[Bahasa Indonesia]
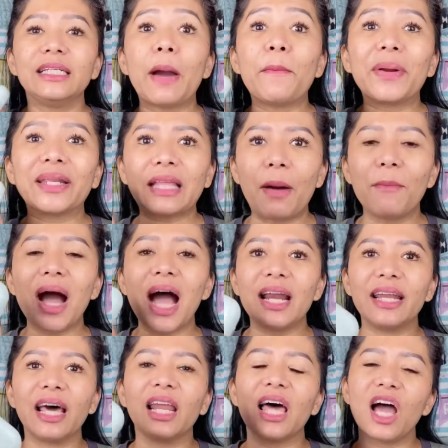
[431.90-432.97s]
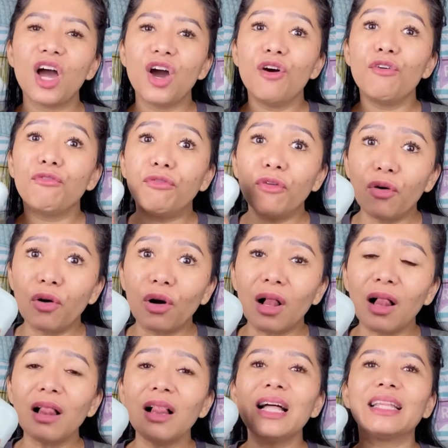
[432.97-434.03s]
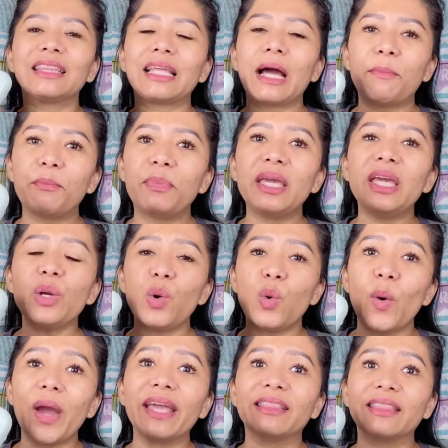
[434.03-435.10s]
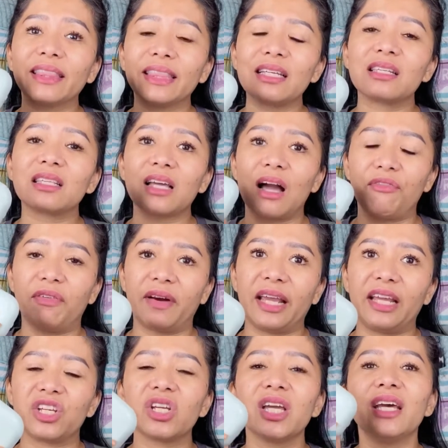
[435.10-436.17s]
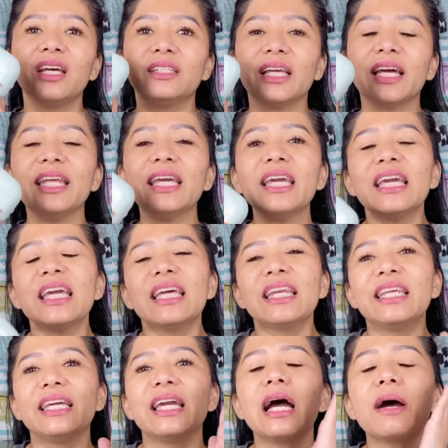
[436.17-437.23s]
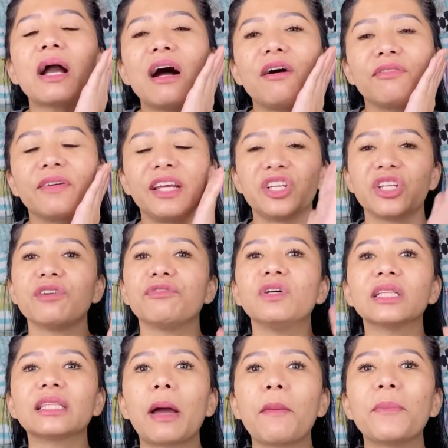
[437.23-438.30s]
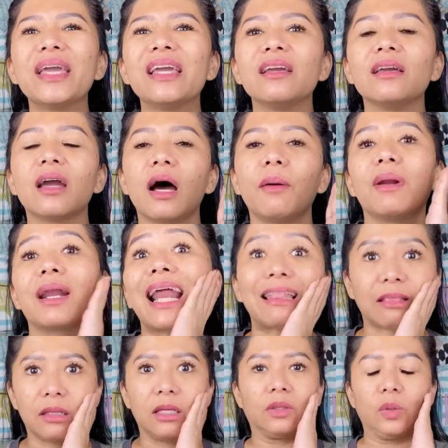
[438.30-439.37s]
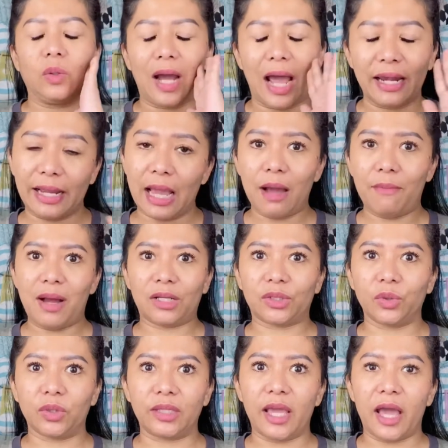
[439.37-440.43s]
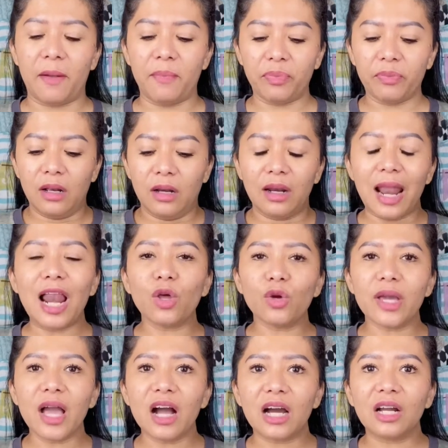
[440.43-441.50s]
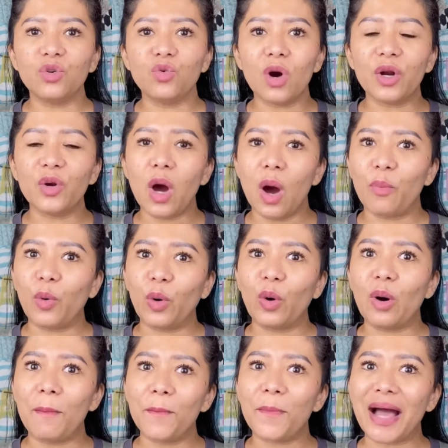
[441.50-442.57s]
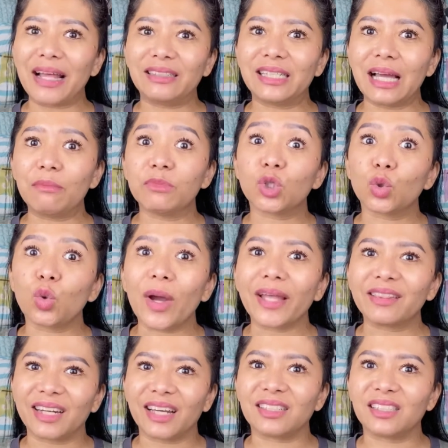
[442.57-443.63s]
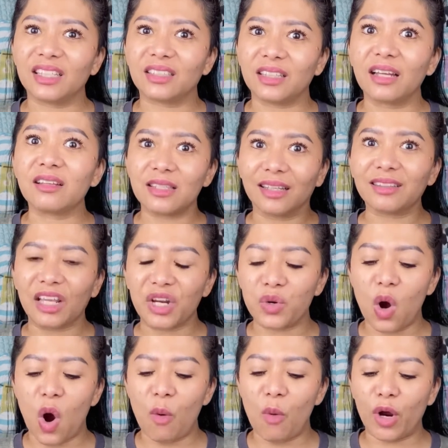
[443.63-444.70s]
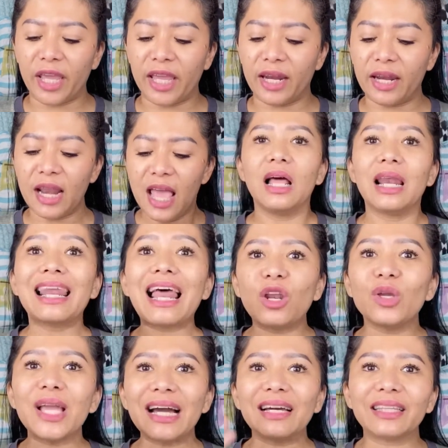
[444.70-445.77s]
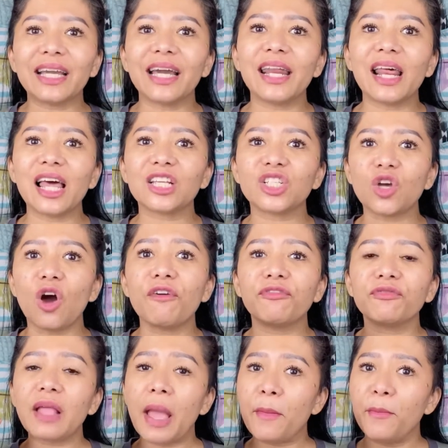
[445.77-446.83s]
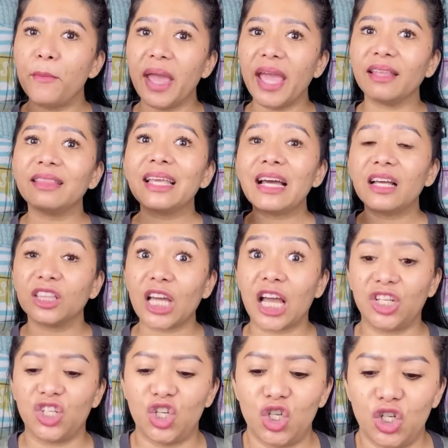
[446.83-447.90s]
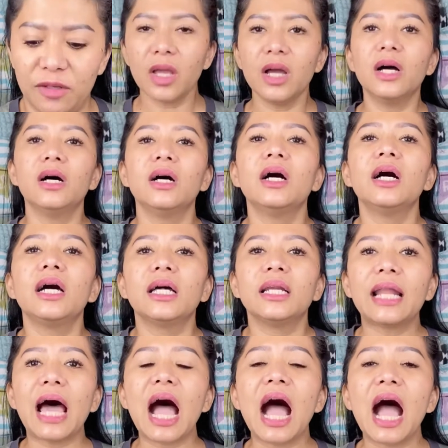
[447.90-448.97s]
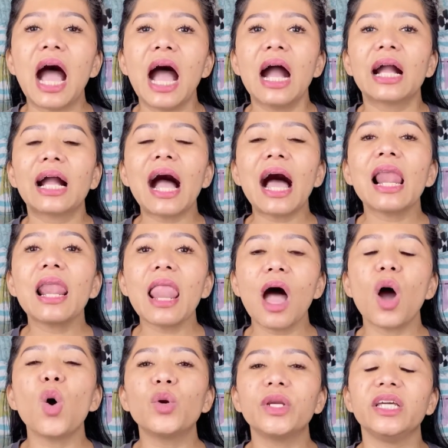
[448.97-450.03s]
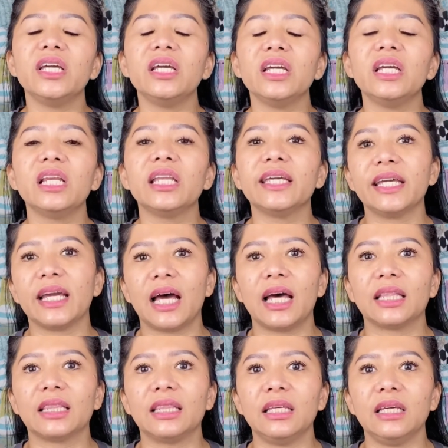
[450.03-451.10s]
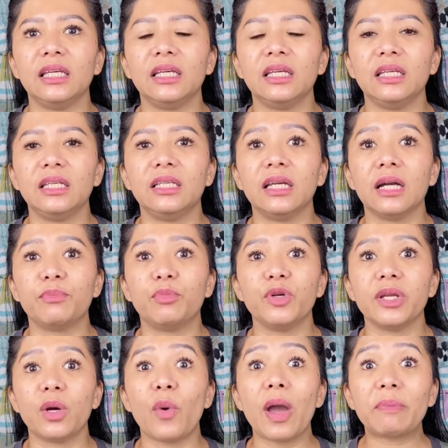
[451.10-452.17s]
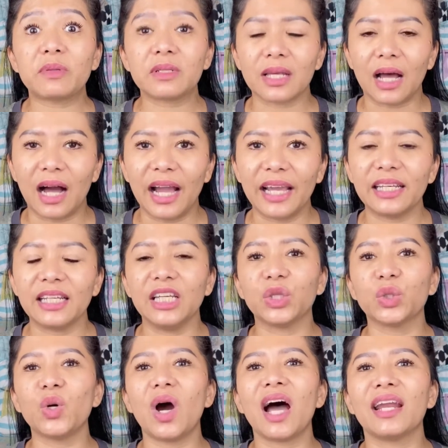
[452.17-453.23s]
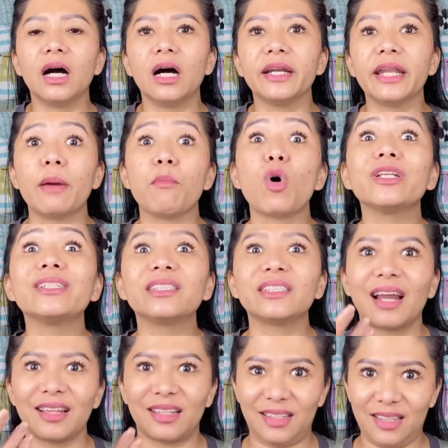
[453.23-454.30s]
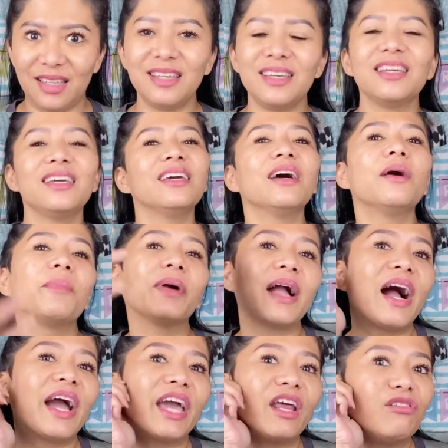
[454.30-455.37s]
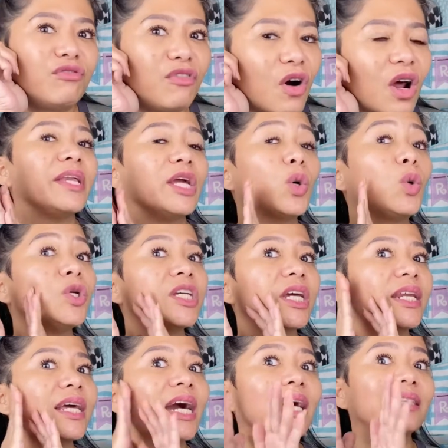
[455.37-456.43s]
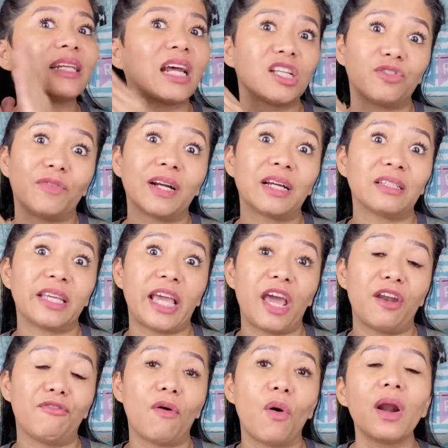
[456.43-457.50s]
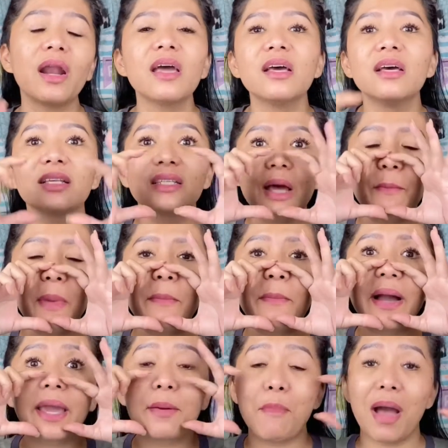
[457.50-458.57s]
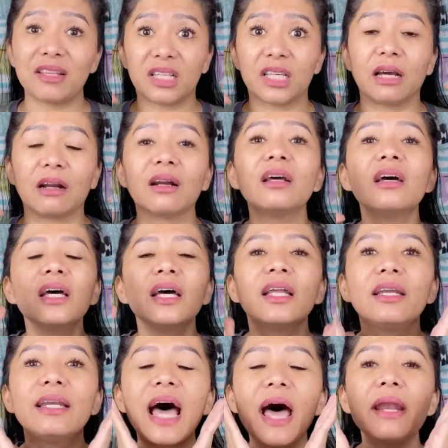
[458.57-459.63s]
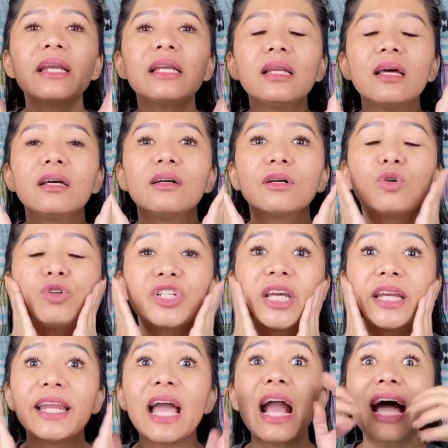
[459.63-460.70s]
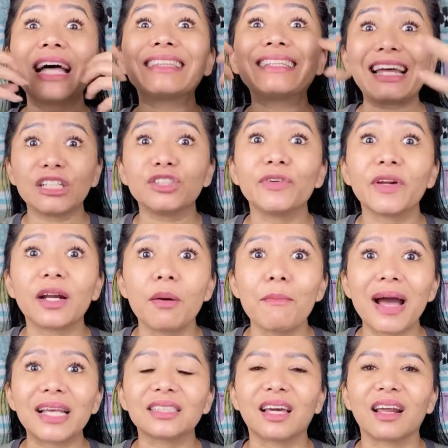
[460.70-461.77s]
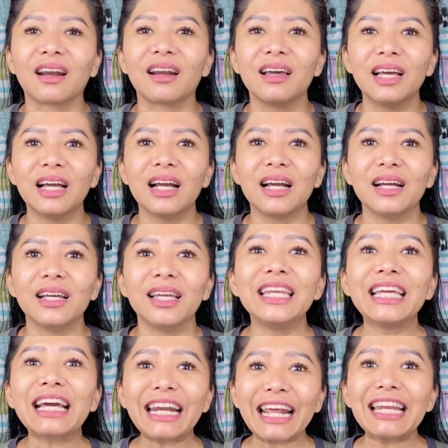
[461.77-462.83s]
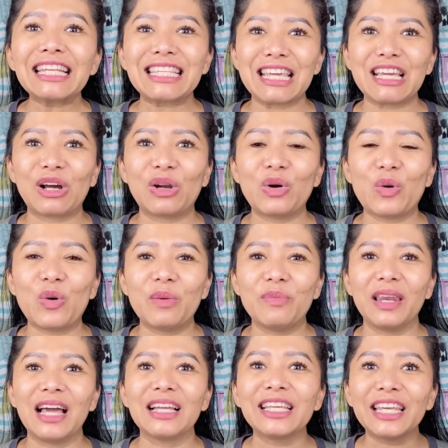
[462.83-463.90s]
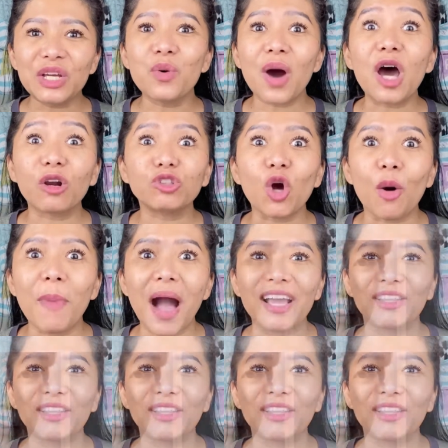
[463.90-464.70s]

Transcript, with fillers: pertama adalah full tapi weightless coverage. Jadi dia coveragenya full tapi nggak berat gitu kan ya maksudnya. Lalu yang kedua 24 jam sweat resistance yang tadi gue ngomongin. Lalu yang ketiga adalah soft made touch. Nah, kalau dilihat di dia punya website itu ada demonstrasi pegang handphone, cushionnya nggak transfer ke si handphone, sama pakai masker dan cushionnya nggak transfer ke masker. Ini keren sih kalau gue bilang, jadi gue harus coba gitu